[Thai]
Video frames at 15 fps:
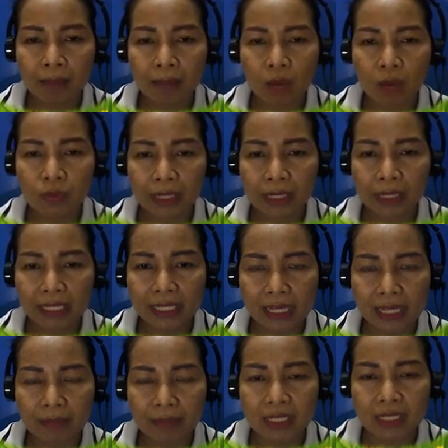เมาส์มัน
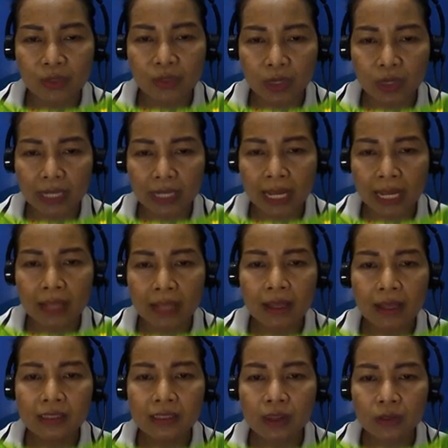เขียนไม่สะดวกนะคะ
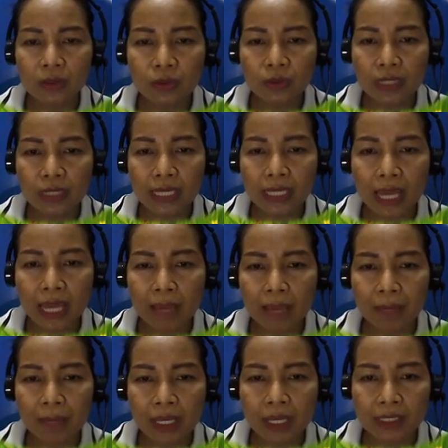2 ตรงนี้ก
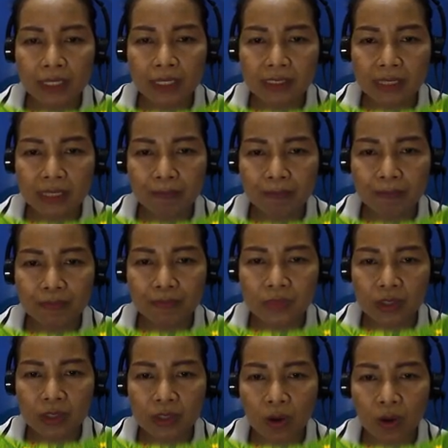ลายเป็น
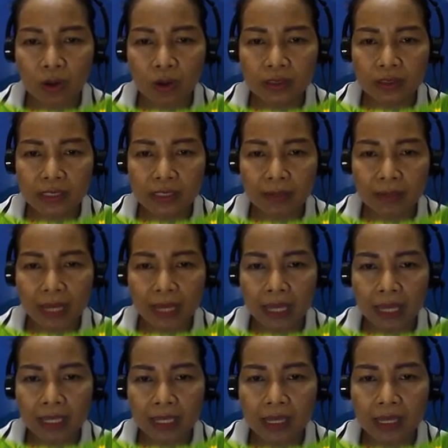12 ใช่ไหม
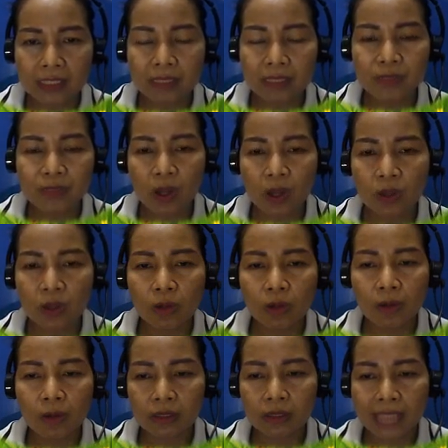คะ
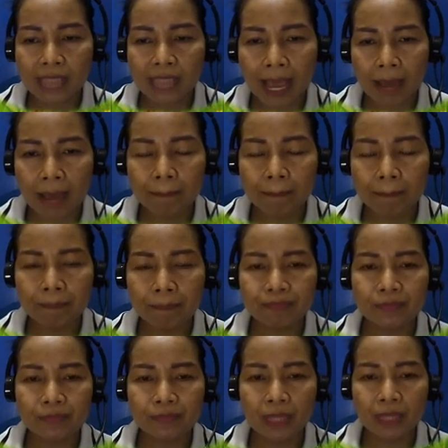12ลบออก
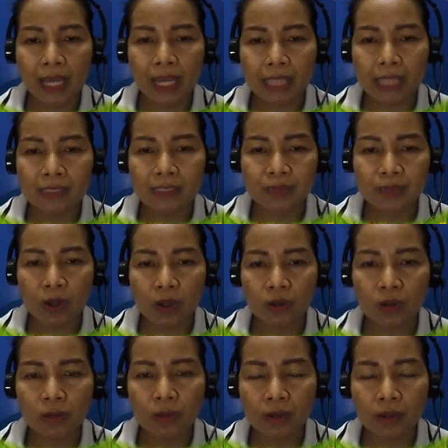3นะคะ
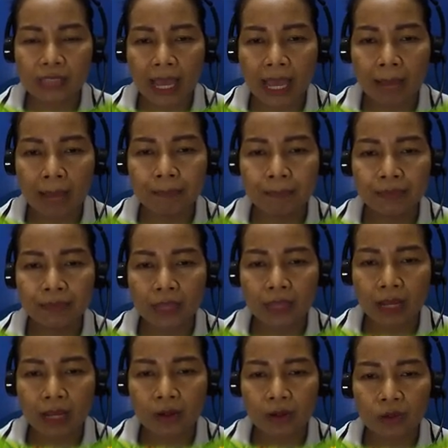12ลบออก
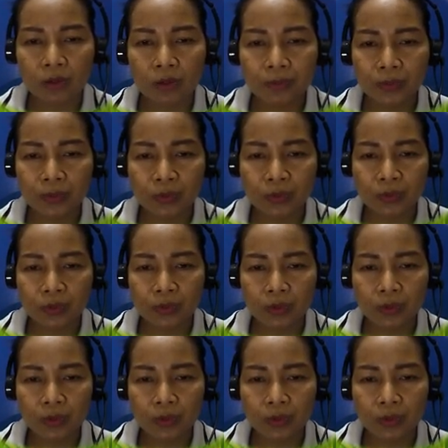3อ่าลองลบดู